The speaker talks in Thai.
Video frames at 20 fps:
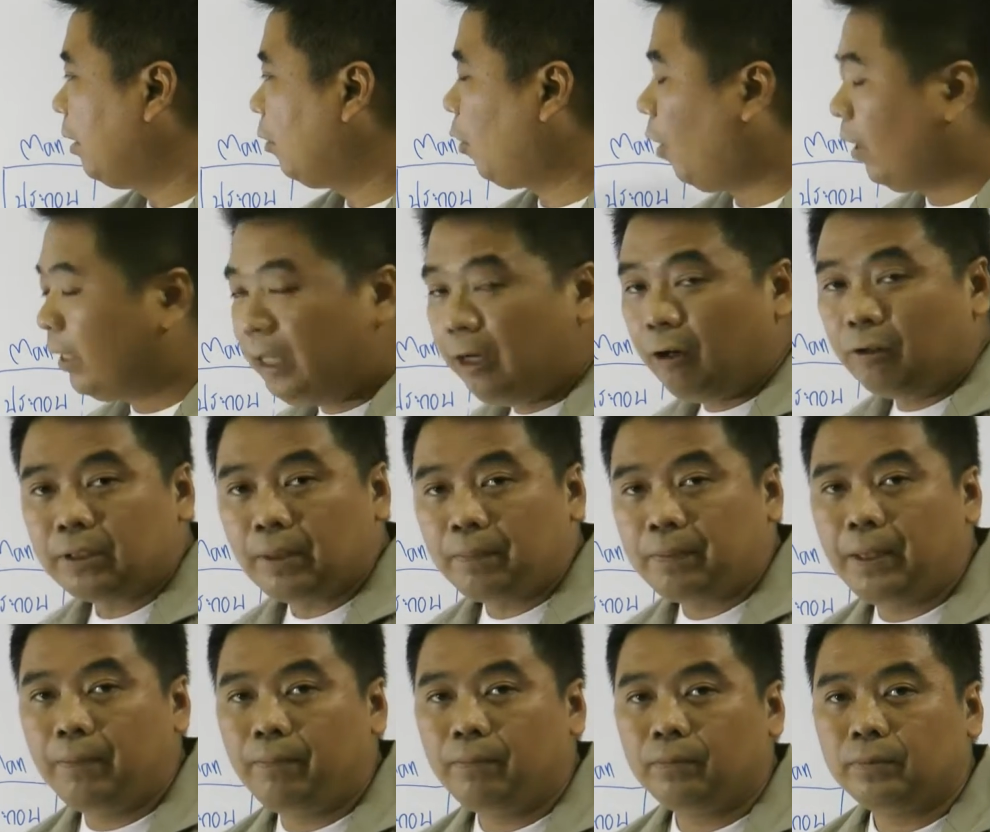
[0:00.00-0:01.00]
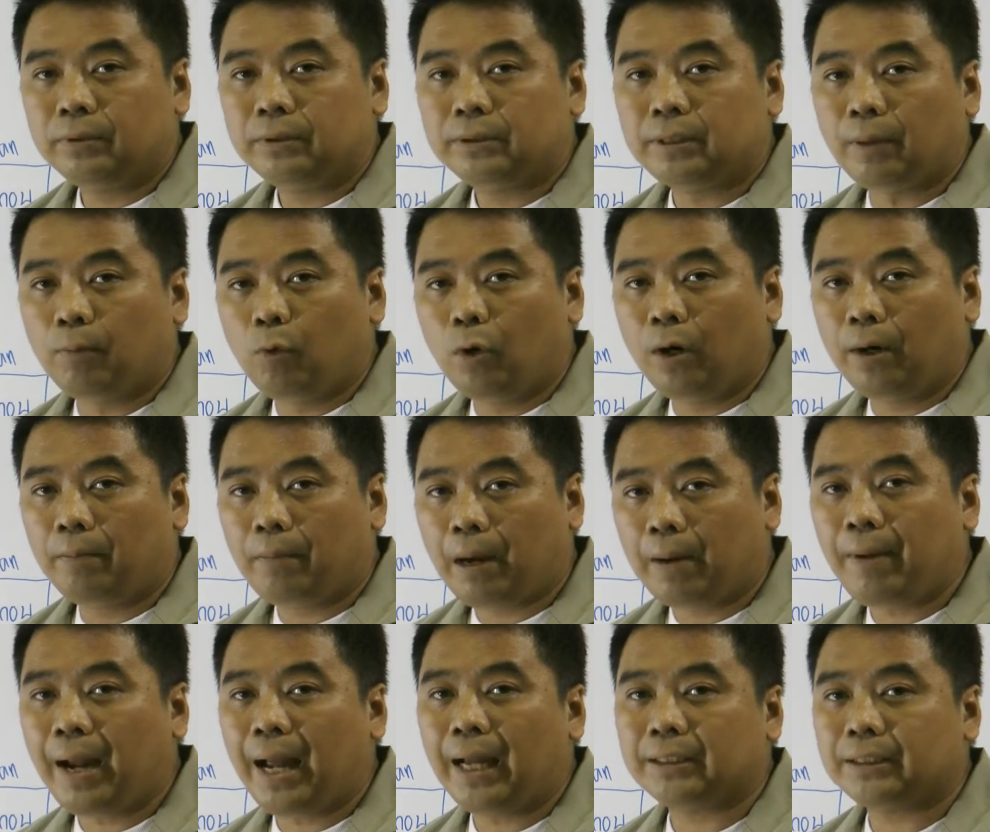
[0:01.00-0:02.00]
ก่อนที่เราจะพิมพ์จำนวน
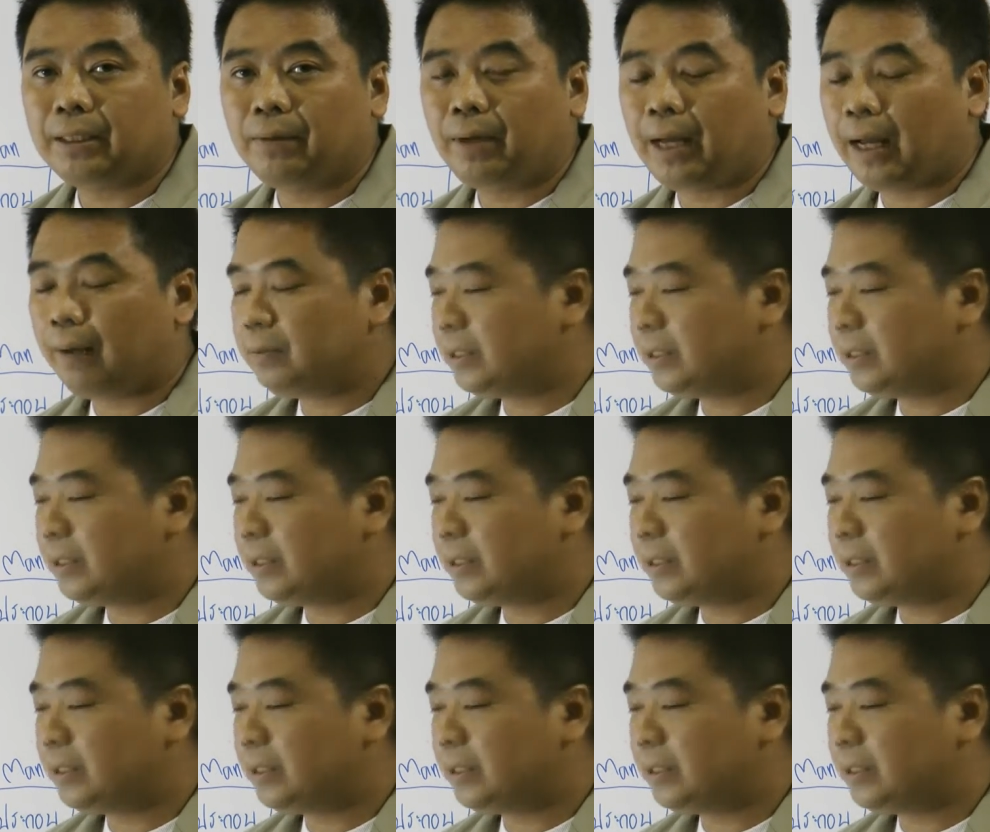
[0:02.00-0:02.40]
มาก ๆใช่ไหมครับ